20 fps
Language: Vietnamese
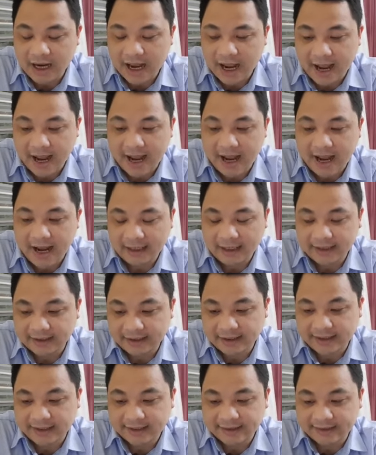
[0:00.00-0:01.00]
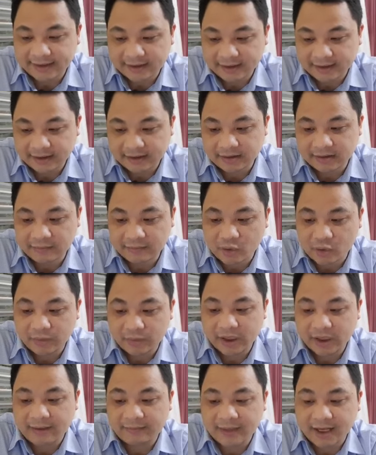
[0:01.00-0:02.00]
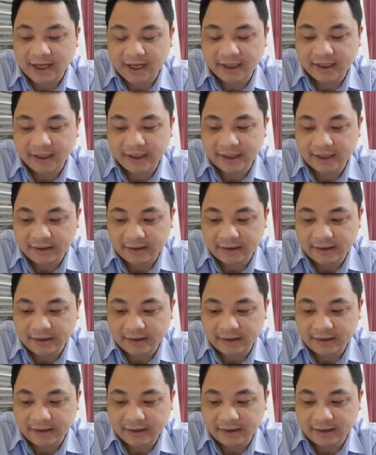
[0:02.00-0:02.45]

A là từ 45 ngày,